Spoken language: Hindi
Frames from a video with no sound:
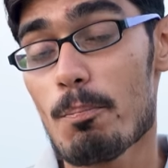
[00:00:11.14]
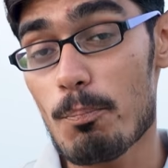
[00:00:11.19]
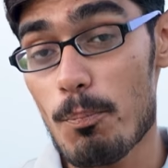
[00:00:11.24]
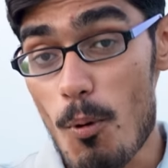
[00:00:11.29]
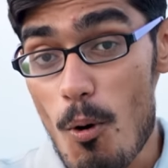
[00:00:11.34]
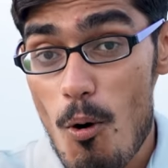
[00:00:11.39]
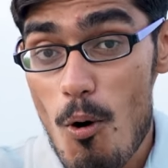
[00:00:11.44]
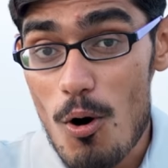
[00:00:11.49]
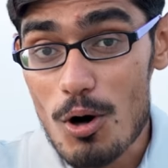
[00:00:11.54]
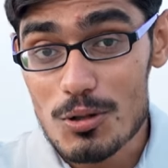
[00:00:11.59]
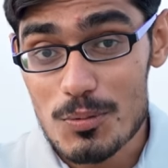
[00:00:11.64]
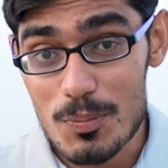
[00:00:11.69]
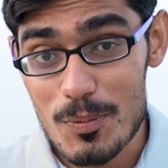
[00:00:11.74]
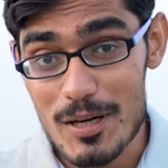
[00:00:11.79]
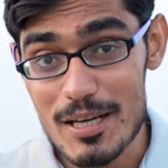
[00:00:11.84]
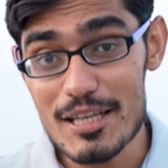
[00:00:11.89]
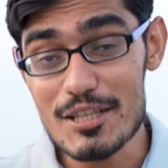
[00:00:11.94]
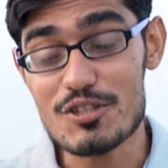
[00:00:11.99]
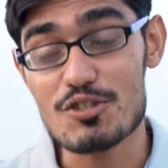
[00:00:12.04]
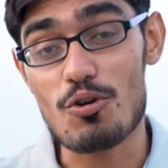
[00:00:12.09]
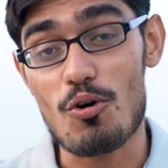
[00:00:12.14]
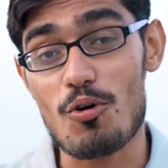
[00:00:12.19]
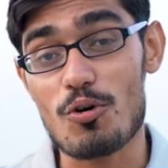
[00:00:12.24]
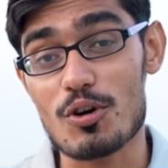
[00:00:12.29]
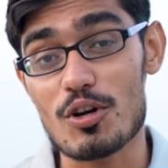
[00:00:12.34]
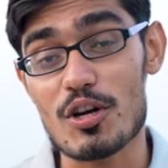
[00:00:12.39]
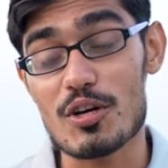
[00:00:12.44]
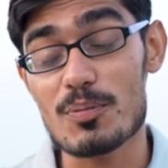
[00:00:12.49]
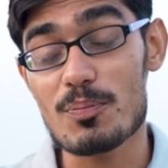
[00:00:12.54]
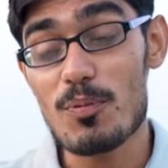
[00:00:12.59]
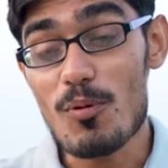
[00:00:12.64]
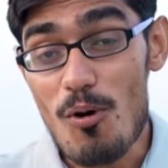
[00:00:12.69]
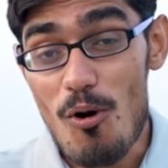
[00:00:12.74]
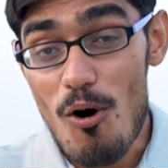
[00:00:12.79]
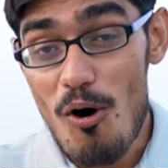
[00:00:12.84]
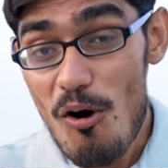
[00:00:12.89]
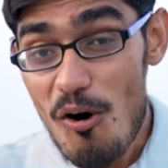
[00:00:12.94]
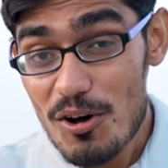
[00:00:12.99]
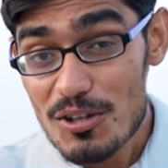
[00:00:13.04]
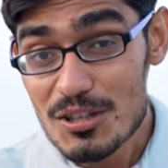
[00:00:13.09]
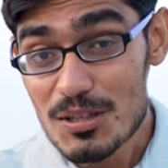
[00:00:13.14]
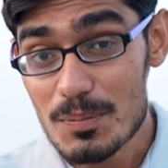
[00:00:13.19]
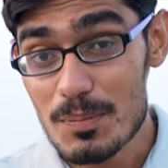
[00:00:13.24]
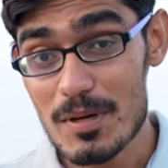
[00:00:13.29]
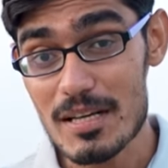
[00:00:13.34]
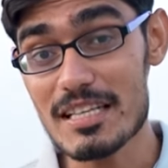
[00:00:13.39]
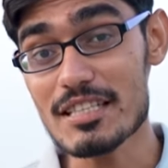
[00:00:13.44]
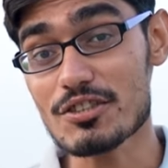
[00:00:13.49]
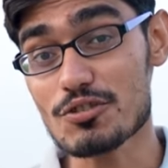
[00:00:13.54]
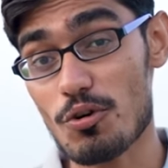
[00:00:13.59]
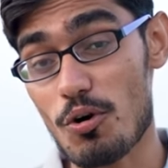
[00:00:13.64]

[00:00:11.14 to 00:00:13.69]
बहुत बड़ी चॉकलेट बहुत बड़ी